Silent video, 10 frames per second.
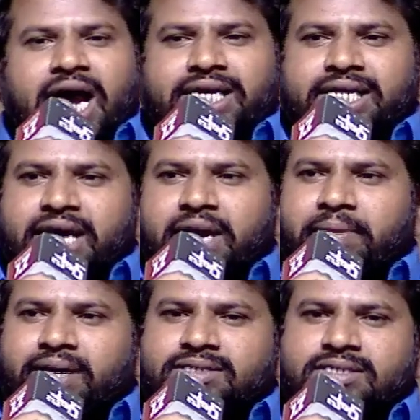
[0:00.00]

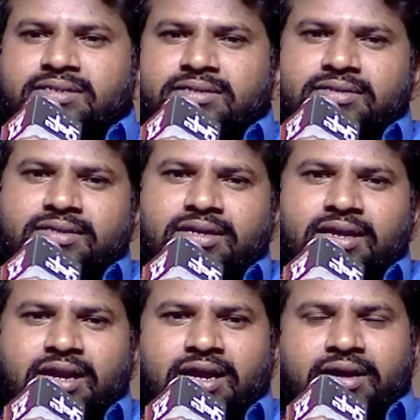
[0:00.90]
ఎంటర్టైన్మెంట్స్
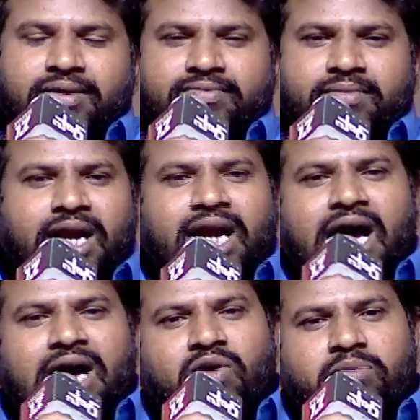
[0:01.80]
మన
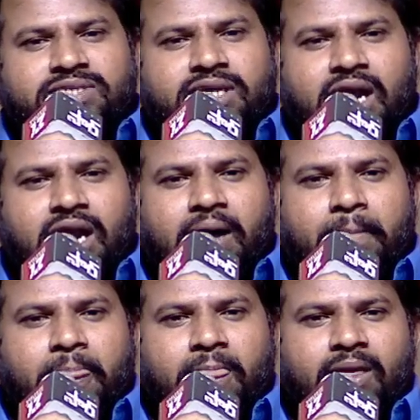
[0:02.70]
నాగవంశీ అన్న
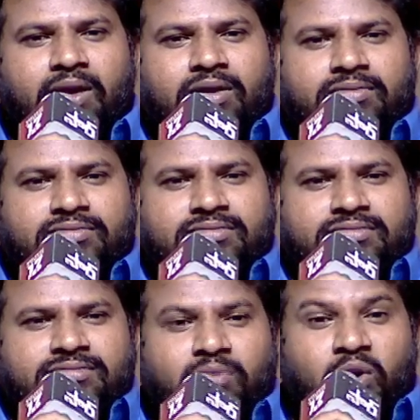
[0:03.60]

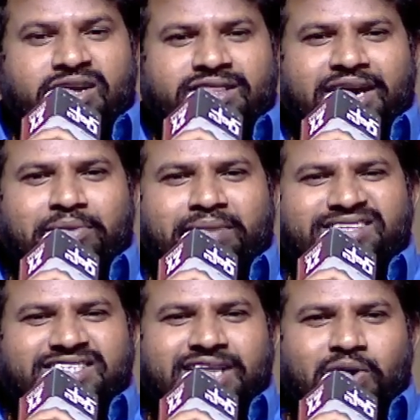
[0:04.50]
మొండితనం
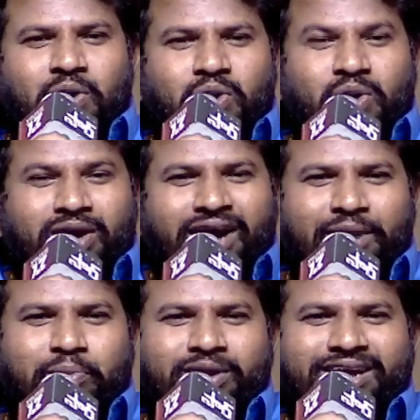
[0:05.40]
మంచితనం రెండు
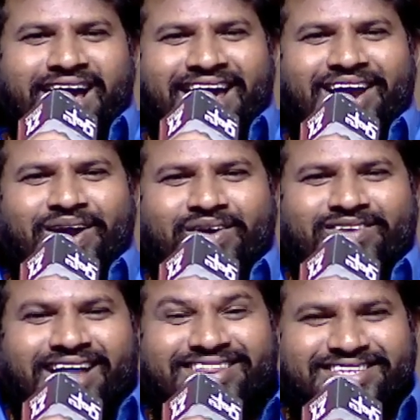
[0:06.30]
కలిపి ఉంటాయి ఆయనలో
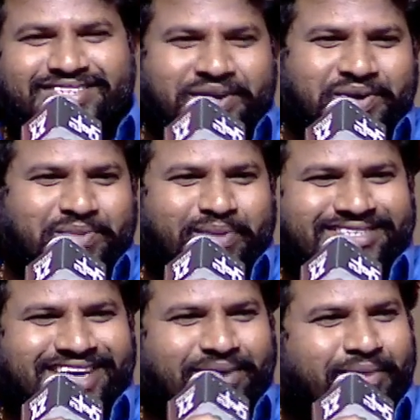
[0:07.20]
అంత జెన్యున్
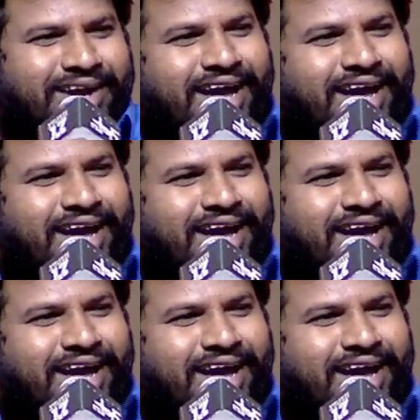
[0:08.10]
పర్సన్ అనమాట